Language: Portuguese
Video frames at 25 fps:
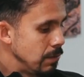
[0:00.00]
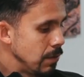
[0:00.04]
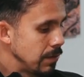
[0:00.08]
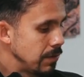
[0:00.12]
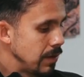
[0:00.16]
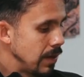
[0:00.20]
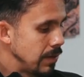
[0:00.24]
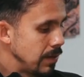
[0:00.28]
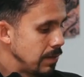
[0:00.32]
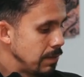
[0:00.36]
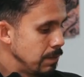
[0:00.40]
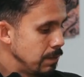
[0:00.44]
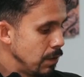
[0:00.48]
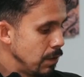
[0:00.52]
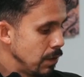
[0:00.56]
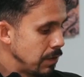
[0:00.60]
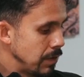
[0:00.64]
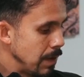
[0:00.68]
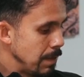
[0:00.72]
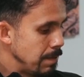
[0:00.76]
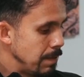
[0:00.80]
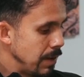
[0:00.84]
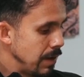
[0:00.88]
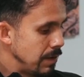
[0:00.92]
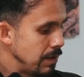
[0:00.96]
Você,
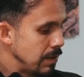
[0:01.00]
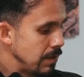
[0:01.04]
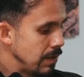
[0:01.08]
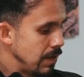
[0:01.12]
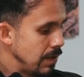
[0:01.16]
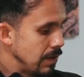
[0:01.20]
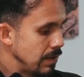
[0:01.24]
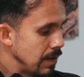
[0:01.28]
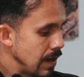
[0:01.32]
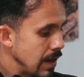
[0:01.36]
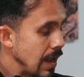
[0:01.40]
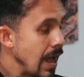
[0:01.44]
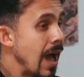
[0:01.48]
você precisa